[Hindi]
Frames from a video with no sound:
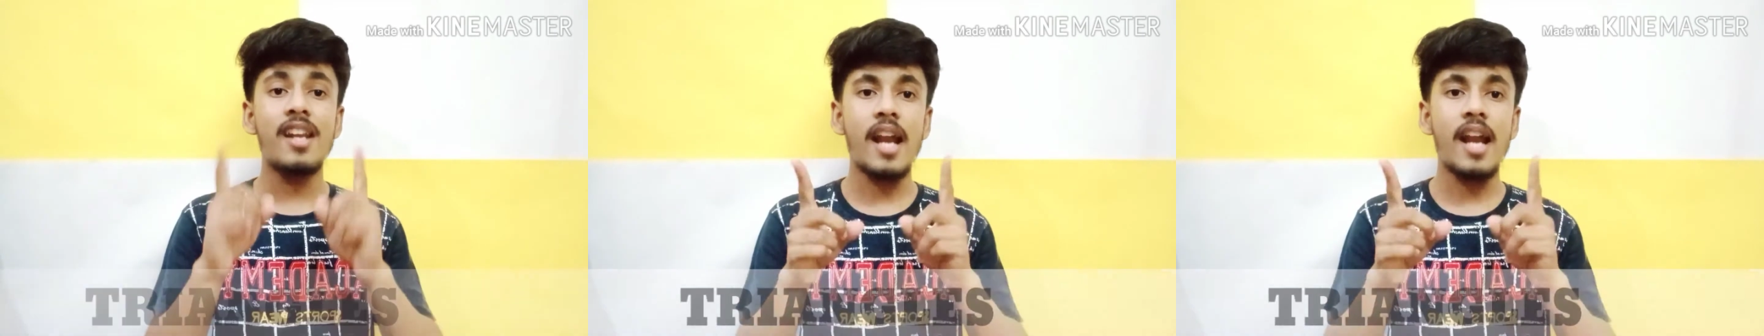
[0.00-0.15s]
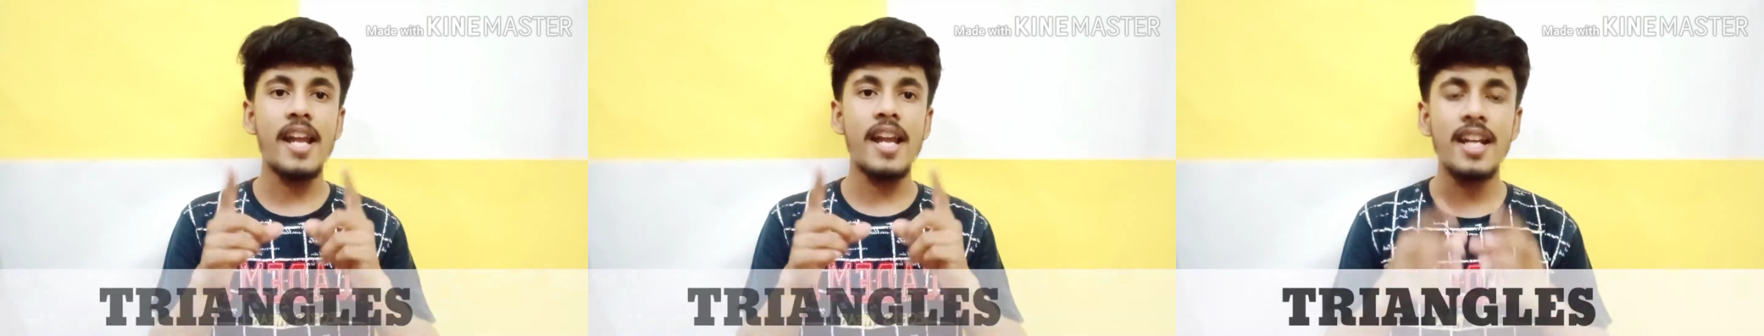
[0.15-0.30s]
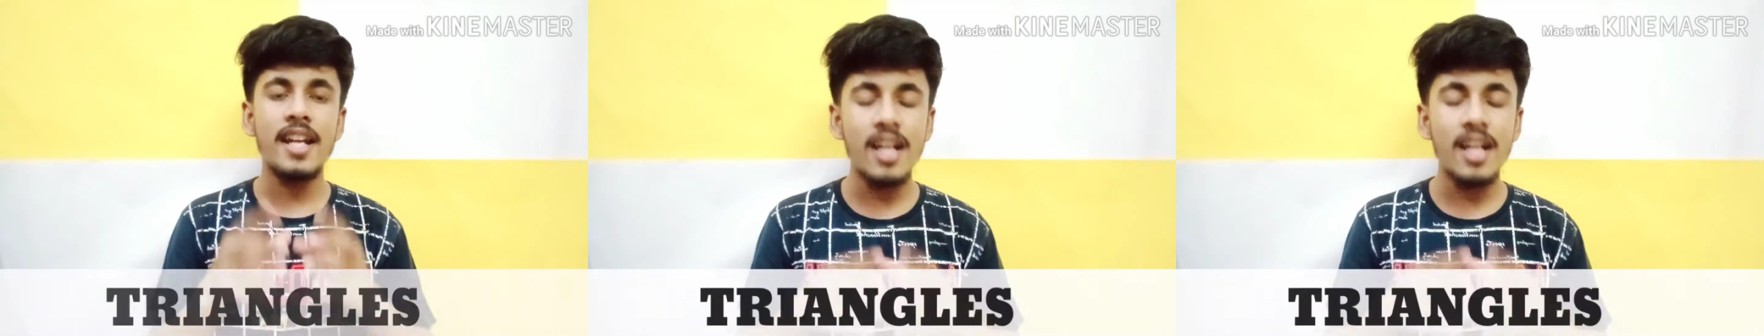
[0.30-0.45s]

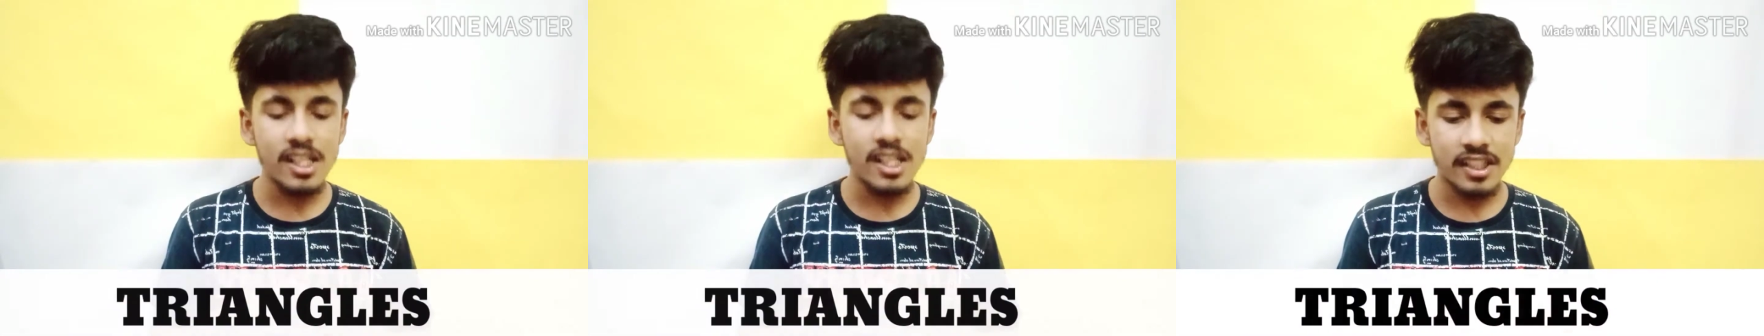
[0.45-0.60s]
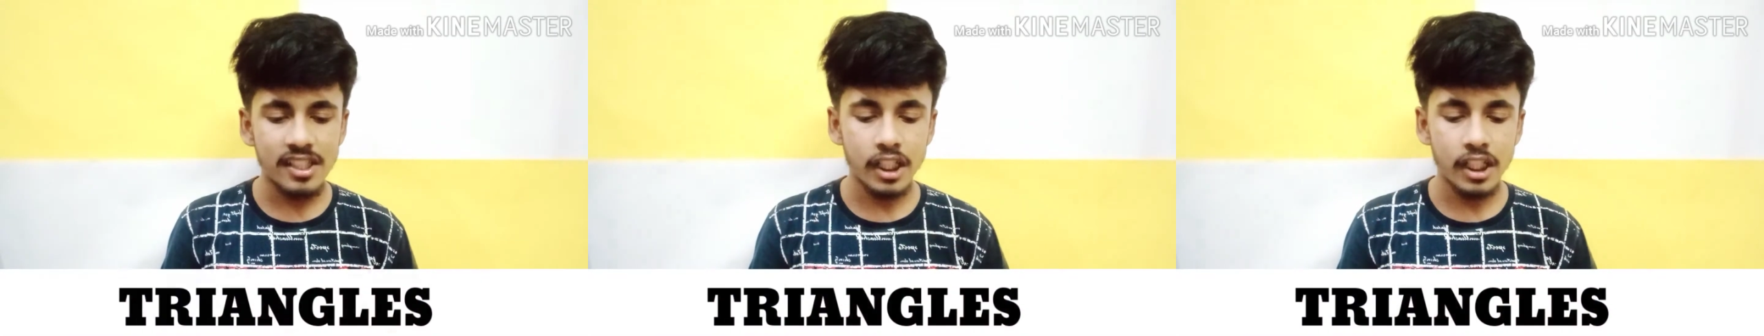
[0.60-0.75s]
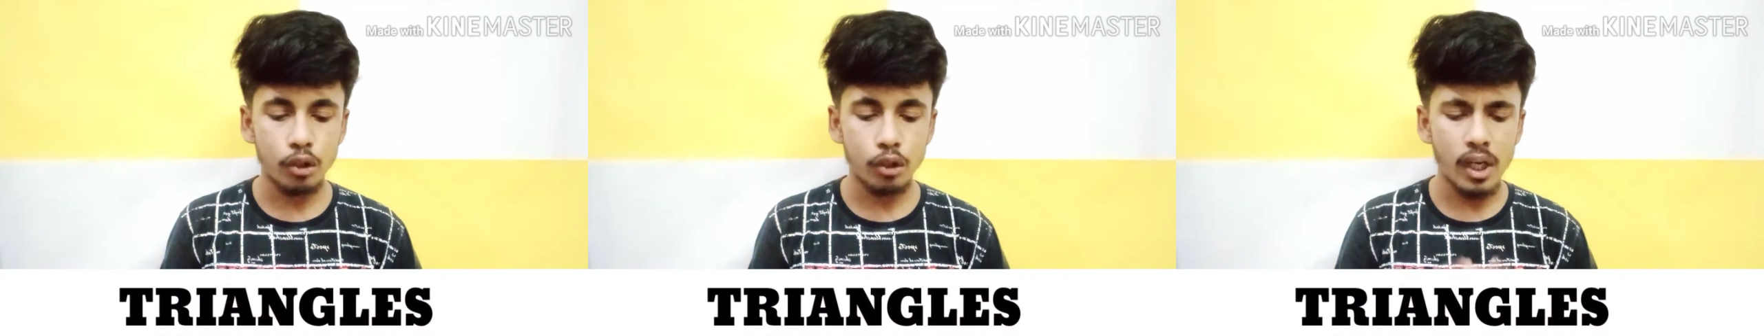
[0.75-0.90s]

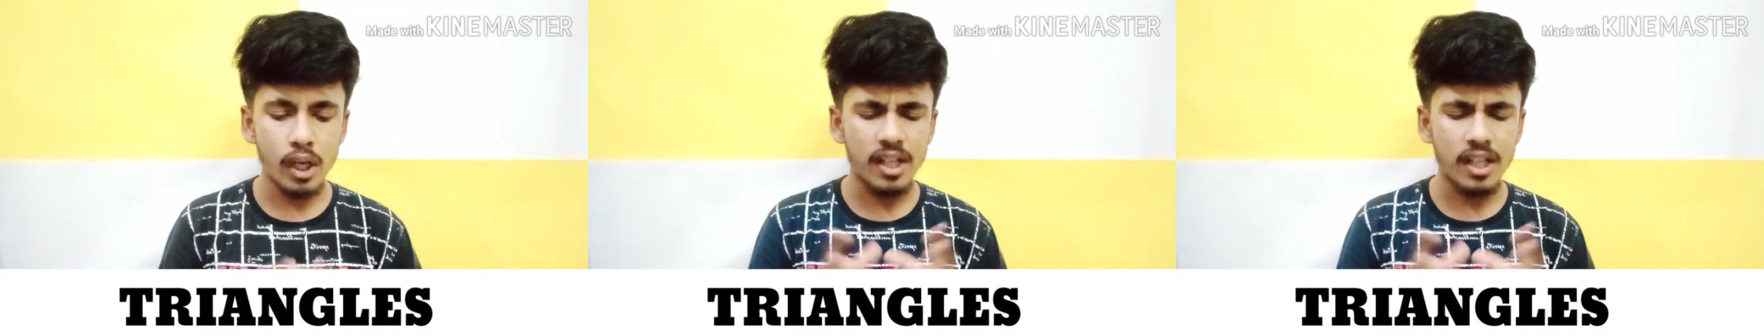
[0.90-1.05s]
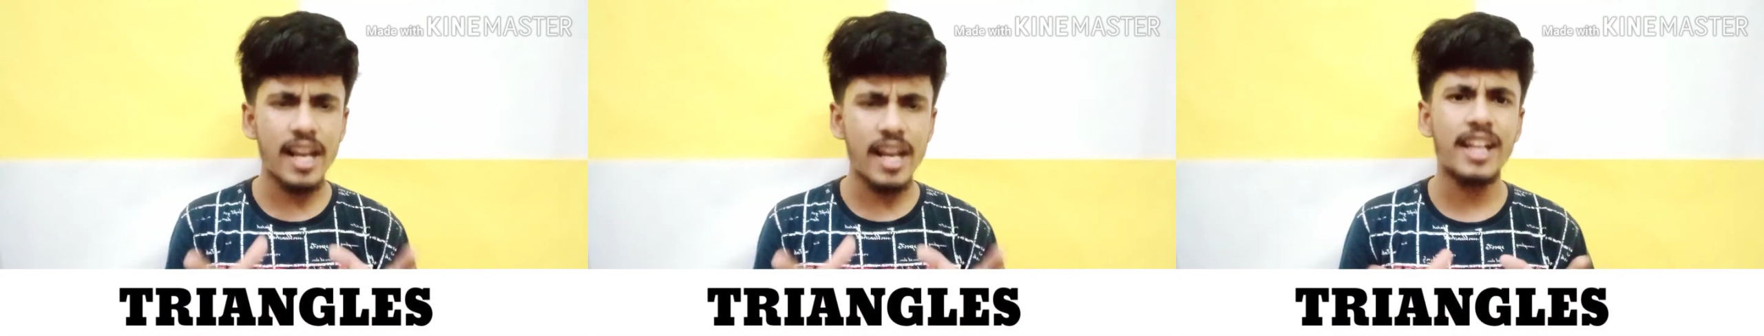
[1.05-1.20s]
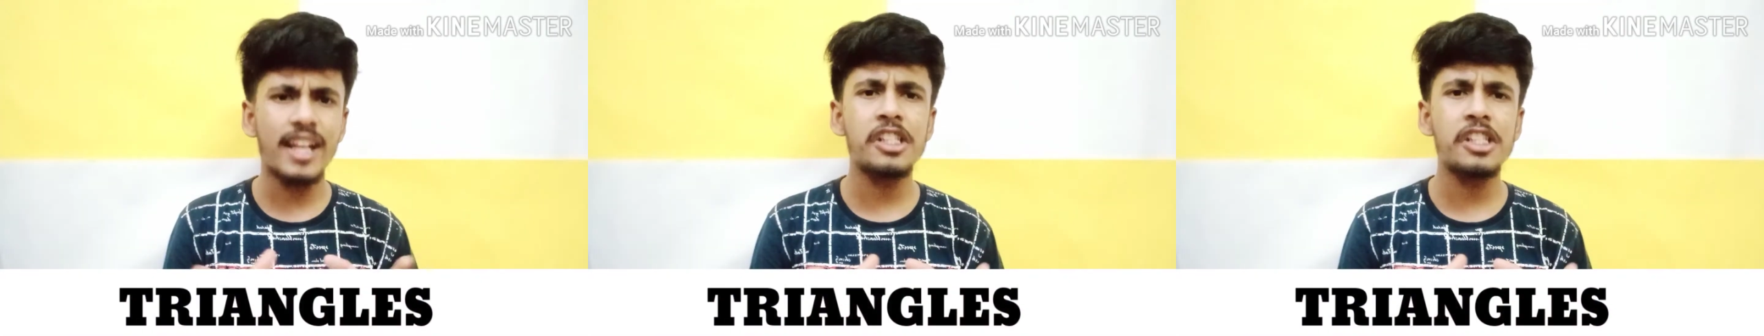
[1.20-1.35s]
ट्राइंगल्स की तो यार
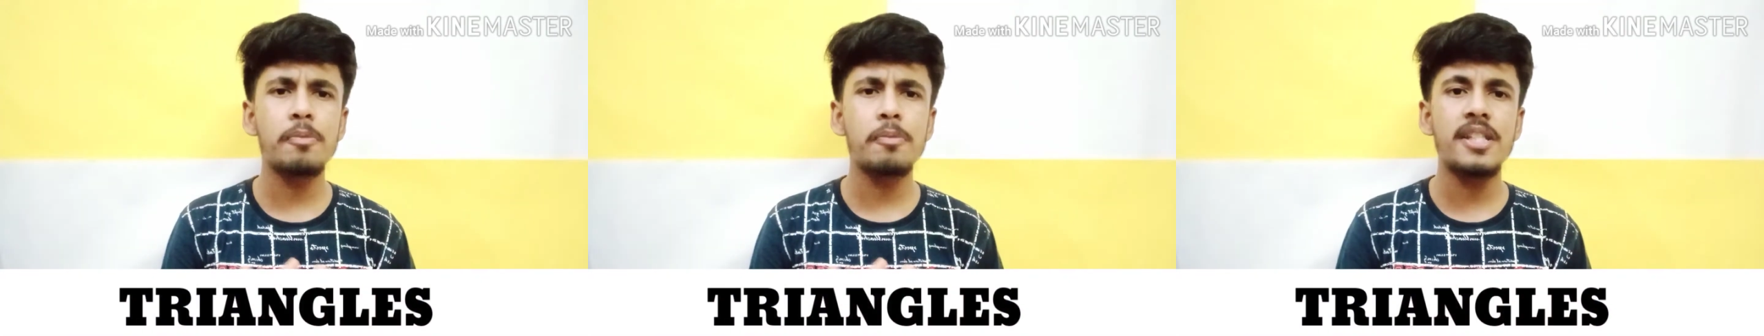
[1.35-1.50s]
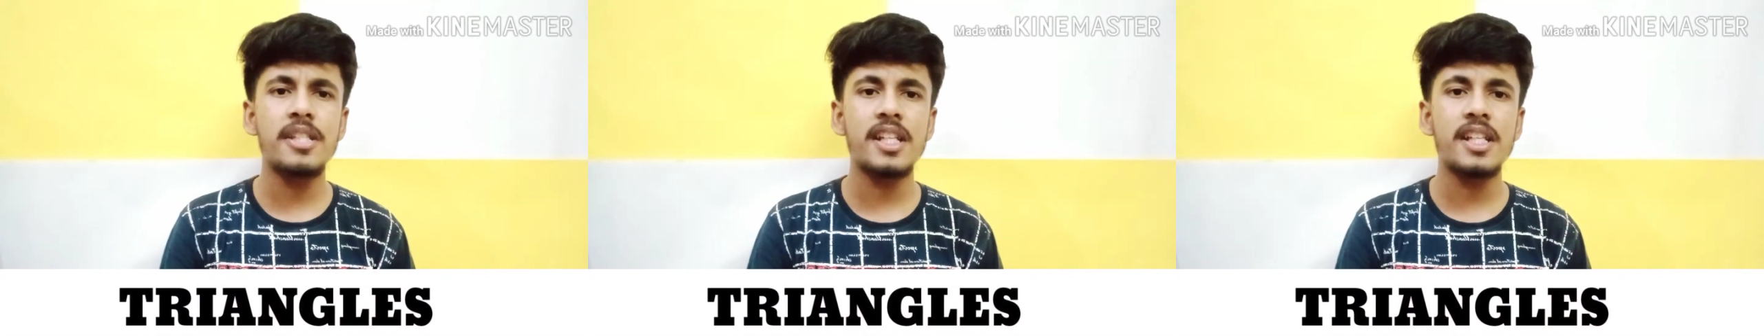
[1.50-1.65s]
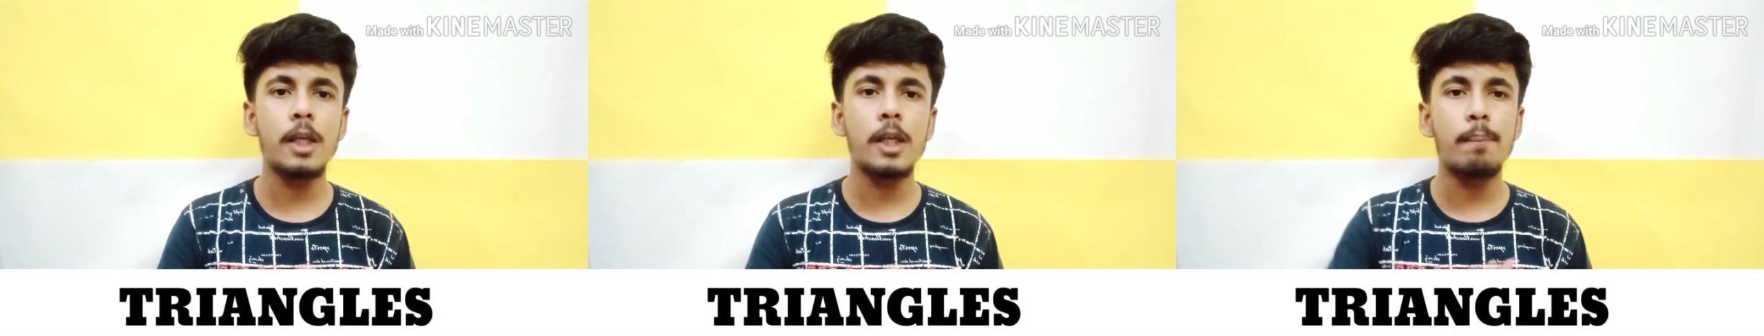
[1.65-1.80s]
ट्राइंगल्स
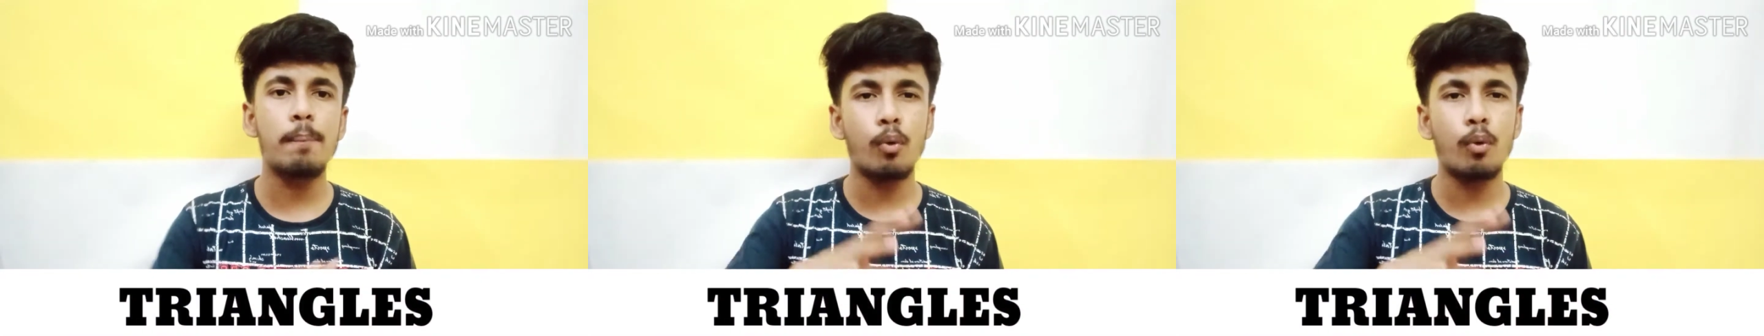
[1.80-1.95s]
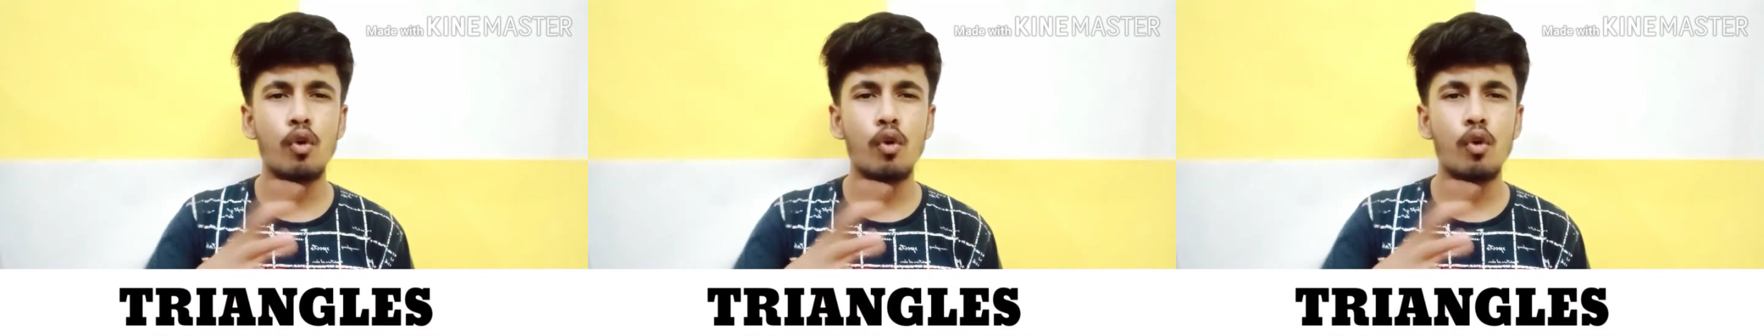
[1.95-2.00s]
बेसिकली